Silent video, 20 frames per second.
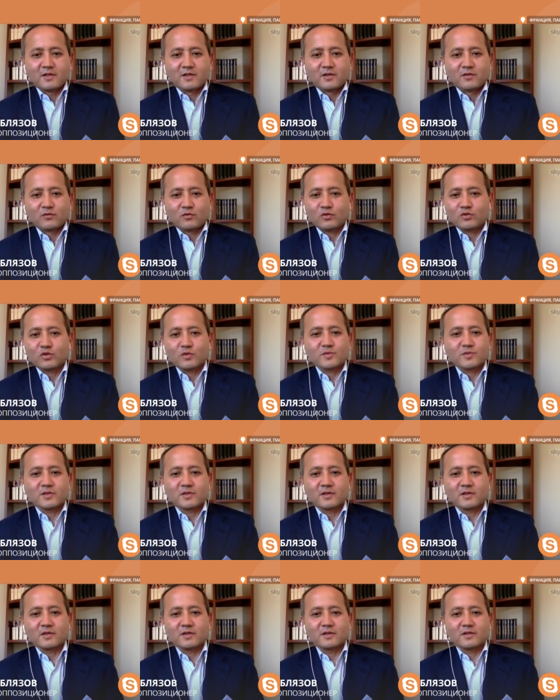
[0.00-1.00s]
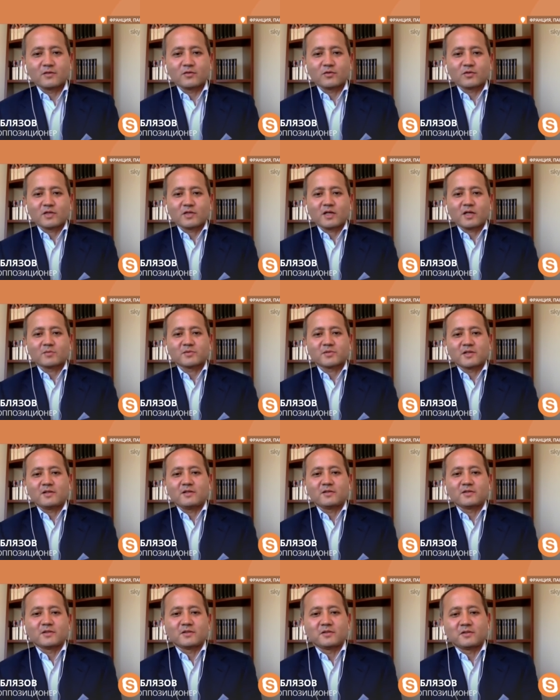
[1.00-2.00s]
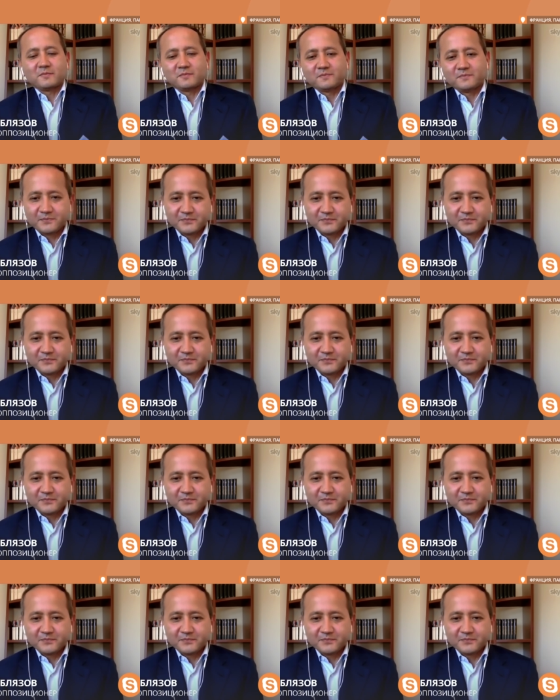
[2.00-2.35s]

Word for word: Вот, собственно, вот так обстояло дело.